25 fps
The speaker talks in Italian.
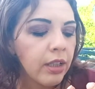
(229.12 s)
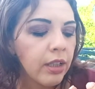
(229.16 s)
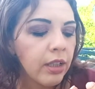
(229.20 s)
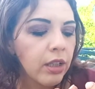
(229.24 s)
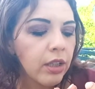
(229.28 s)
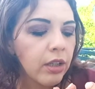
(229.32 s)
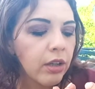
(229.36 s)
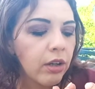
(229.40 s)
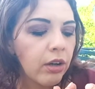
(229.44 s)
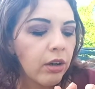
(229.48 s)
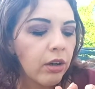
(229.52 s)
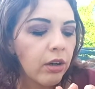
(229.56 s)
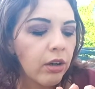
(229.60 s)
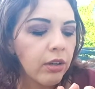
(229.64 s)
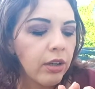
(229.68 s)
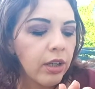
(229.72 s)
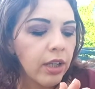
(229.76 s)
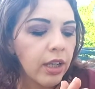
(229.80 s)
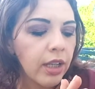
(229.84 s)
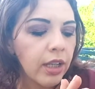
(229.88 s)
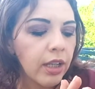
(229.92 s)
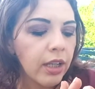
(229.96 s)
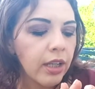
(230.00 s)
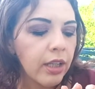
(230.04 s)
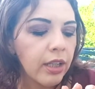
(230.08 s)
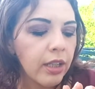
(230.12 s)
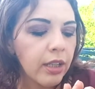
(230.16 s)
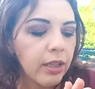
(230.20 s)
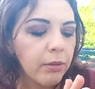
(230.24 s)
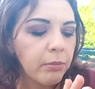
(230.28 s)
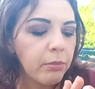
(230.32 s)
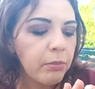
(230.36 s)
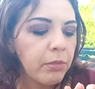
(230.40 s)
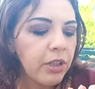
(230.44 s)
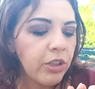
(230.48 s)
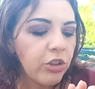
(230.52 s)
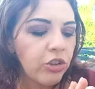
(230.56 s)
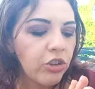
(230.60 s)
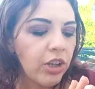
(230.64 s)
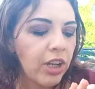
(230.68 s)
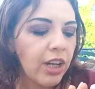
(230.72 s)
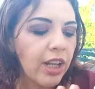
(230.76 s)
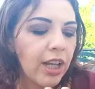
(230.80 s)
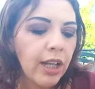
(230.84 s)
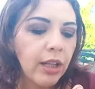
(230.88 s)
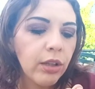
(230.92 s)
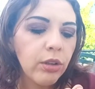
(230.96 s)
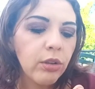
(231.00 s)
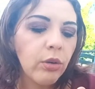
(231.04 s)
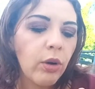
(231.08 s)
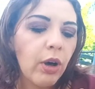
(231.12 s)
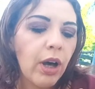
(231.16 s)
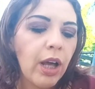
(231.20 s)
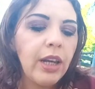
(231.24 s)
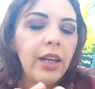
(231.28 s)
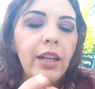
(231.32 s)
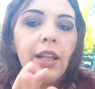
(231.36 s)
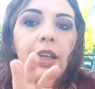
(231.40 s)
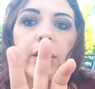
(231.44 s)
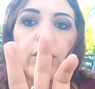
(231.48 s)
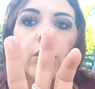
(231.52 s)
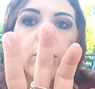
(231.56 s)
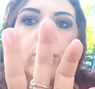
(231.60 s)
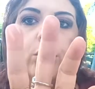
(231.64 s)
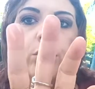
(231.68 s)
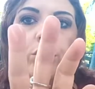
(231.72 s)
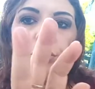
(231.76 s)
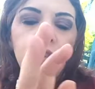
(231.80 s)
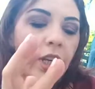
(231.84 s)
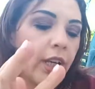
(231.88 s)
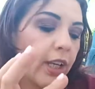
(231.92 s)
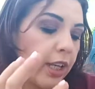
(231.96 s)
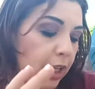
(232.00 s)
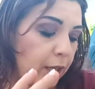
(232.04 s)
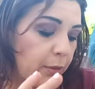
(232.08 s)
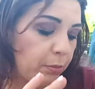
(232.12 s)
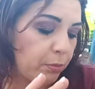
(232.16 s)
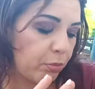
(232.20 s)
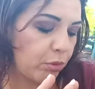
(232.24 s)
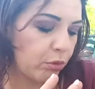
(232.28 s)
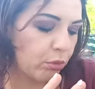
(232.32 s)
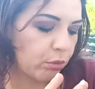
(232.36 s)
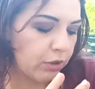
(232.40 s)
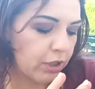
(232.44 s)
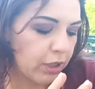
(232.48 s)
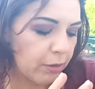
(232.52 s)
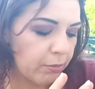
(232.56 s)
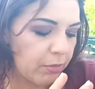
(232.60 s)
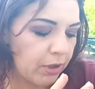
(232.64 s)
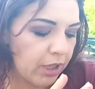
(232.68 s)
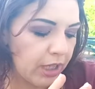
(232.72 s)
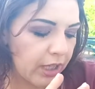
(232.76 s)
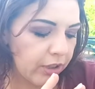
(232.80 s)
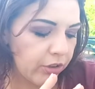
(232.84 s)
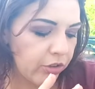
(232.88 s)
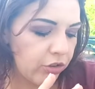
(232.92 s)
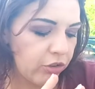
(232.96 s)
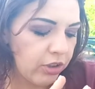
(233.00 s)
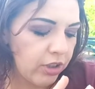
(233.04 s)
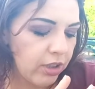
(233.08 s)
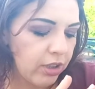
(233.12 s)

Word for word: con mescelato al rosa che è più da blush.